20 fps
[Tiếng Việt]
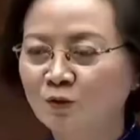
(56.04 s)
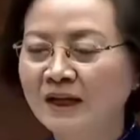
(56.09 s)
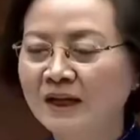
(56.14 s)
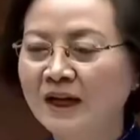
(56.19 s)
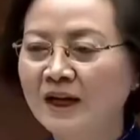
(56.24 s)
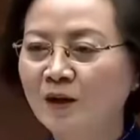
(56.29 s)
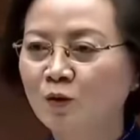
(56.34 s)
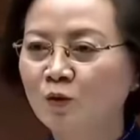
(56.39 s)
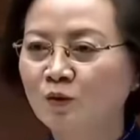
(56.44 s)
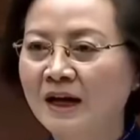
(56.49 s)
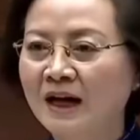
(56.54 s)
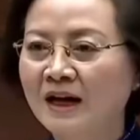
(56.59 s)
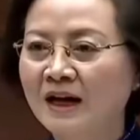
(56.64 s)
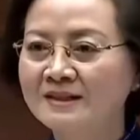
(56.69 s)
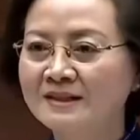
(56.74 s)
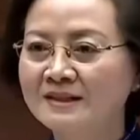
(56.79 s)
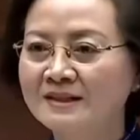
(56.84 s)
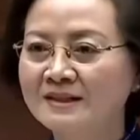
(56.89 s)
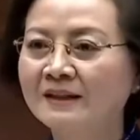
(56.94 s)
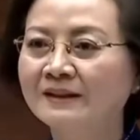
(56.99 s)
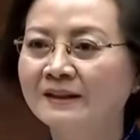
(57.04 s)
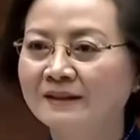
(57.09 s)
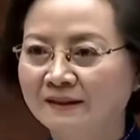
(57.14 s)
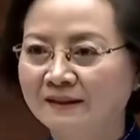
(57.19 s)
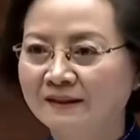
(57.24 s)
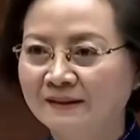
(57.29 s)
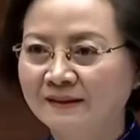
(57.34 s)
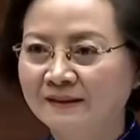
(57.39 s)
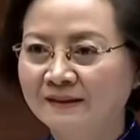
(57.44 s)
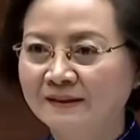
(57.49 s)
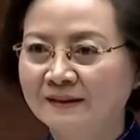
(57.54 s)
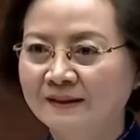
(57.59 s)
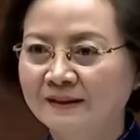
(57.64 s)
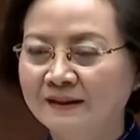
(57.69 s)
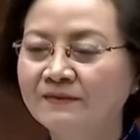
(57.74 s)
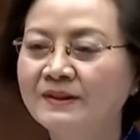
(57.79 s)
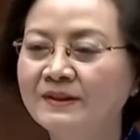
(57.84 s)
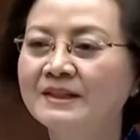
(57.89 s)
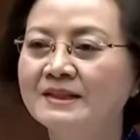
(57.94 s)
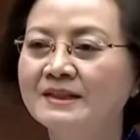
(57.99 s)
thì chúng ta cũng đã xác định
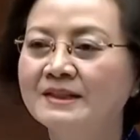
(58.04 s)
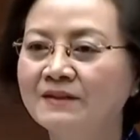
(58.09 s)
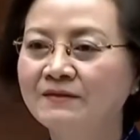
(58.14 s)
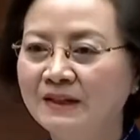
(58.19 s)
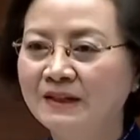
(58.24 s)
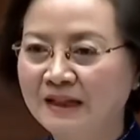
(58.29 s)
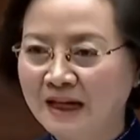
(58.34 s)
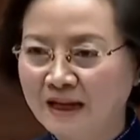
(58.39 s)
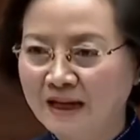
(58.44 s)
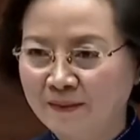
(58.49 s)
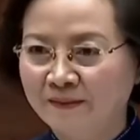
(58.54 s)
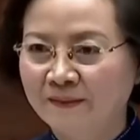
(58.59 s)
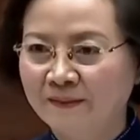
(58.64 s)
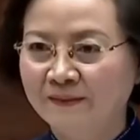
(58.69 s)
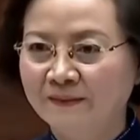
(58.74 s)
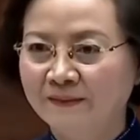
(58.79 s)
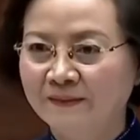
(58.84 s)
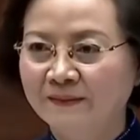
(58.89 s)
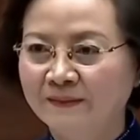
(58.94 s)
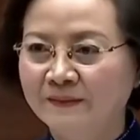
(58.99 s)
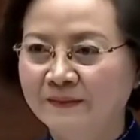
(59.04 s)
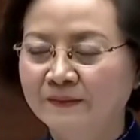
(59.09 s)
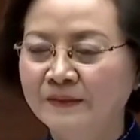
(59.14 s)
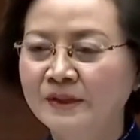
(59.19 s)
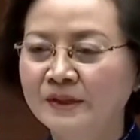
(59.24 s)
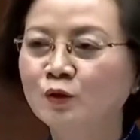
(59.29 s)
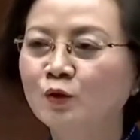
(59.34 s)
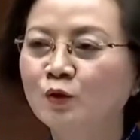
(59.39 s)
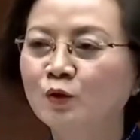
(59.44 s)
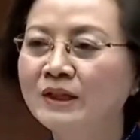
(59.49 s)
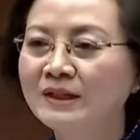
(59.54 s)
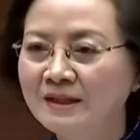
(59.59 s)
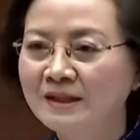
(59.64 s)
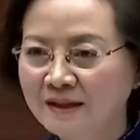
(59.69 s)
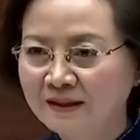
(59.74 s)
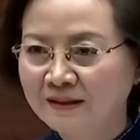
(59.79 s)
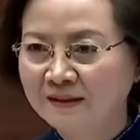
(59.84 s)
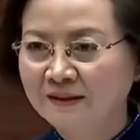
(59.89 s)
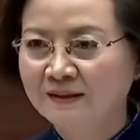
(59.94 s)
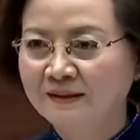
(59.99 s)
cái vị trí việc làm. Nhưng tuy
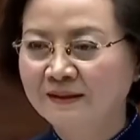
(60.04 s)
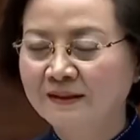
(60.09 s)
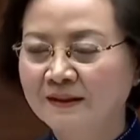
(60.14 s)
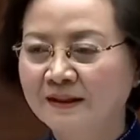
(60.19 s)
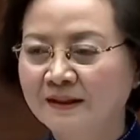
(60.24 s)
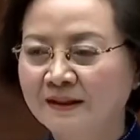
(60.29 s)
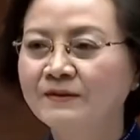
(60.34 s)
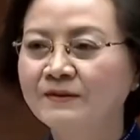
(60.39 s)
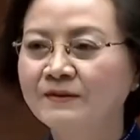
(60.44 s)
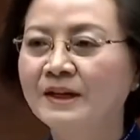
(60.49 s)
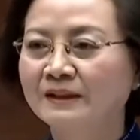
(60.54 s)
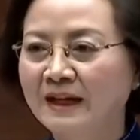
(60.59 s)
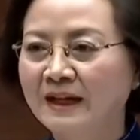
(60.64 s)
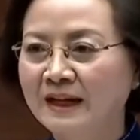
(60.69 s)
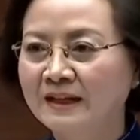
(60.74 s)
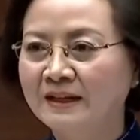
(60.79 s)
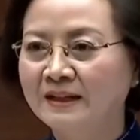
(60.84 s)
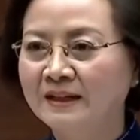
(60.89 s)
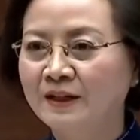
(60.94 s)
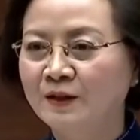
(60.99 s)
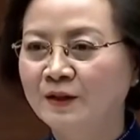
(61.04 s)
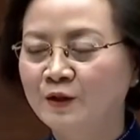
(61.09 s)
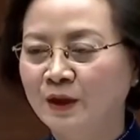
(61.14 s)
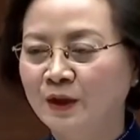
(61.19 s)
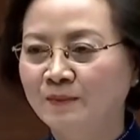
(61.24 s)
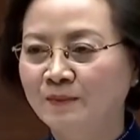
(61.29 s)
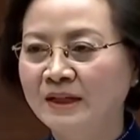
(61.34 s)
nhiên cái việc này thì